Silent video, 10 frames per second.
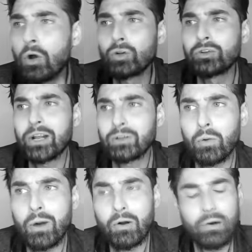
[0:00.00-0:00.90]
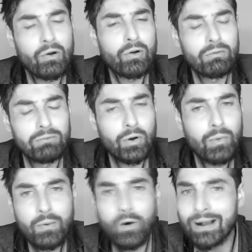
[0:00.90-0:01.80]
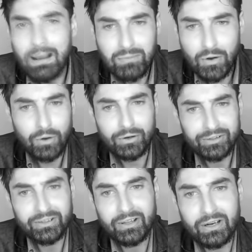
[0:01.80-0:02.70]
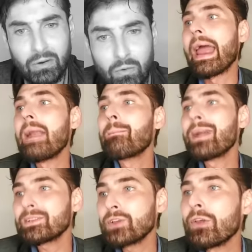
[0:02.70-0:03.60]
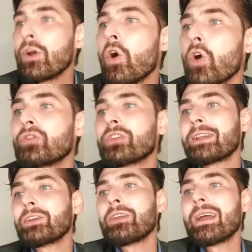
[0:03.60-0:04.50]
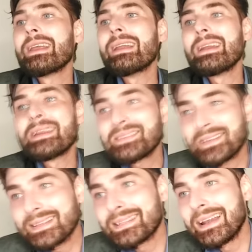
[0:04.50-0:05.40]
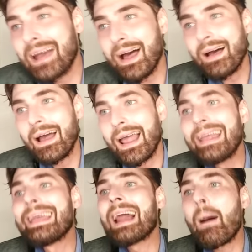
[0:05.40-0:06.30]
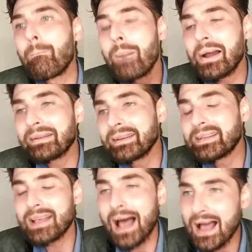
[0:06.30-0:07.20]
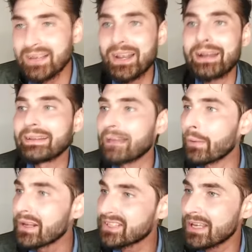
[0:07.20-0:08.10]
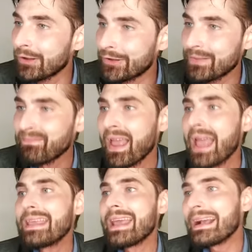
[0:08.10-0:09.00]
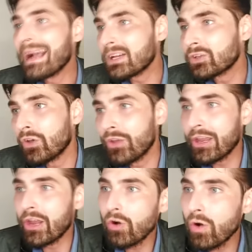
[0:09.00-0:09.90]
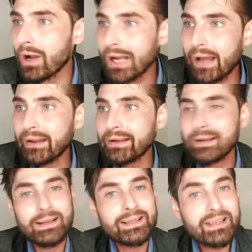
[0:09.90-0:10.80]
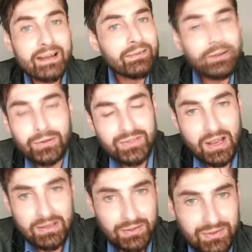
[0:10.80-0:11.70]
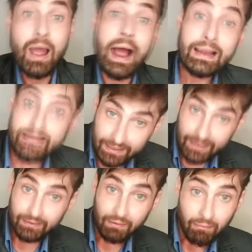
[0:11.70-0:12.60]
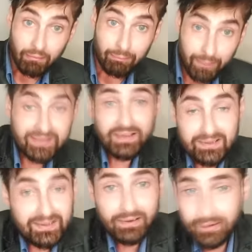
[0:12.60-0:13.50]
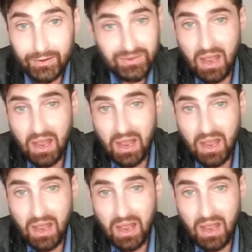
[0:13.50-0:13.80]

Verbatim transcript: contratos bajo los nuevos cambios con este DNU? El plazo de los contratos de alquileres será el que las partes hayan establecido y en caso de que no lo aclaren, serán de dos años. Alquiler pasa a ser de dos